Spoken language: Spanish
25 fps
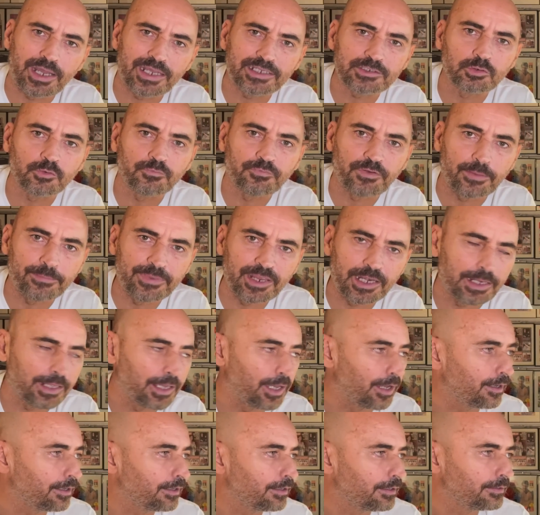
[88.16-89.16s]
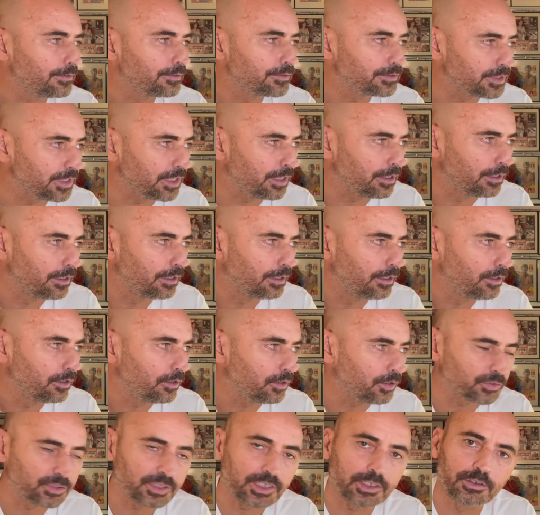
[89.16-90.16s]
a su familia. Sí,
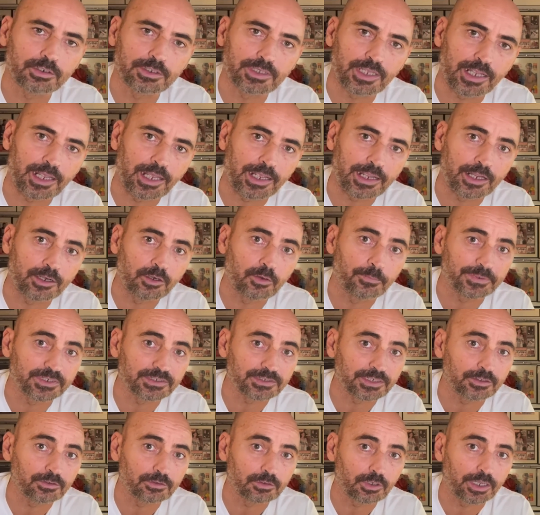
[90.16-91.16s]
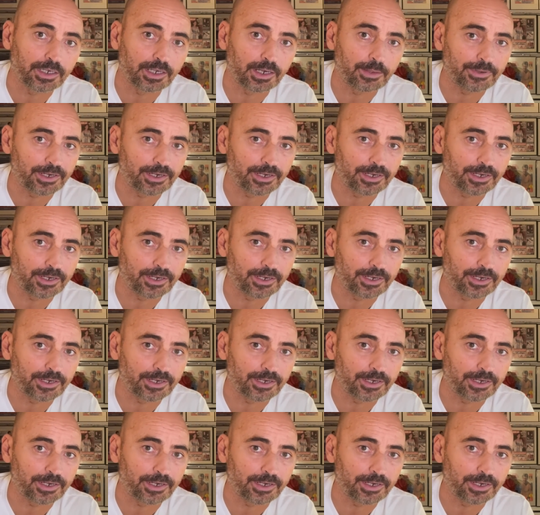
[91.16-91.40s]
José Ortega Cano presentó a Ana